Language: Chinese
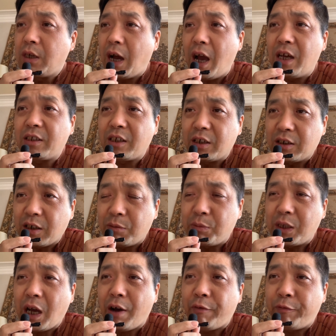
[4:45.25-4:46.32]
埃塞俄比
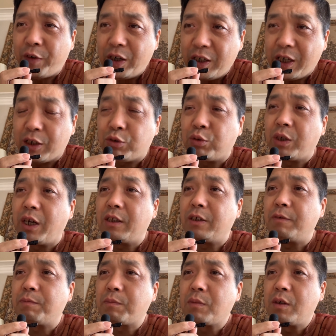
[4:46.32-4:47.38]
亚分裂出来的，
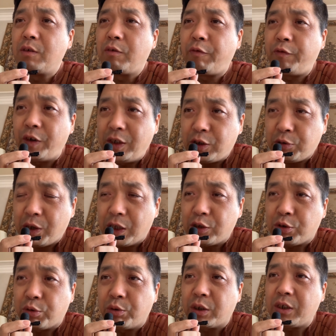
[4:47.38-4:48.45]
分出来的
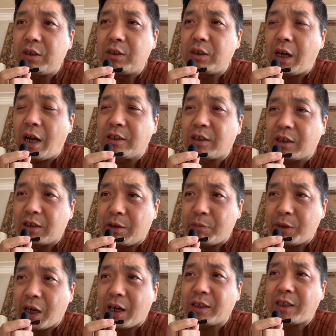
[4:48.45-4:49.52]
时候跟埃塞俄比
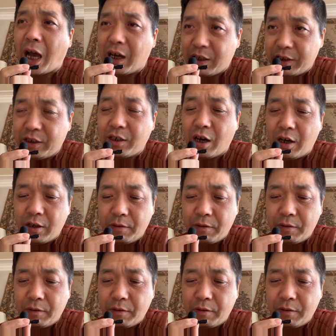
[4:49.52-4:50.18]
亚还打了一仗，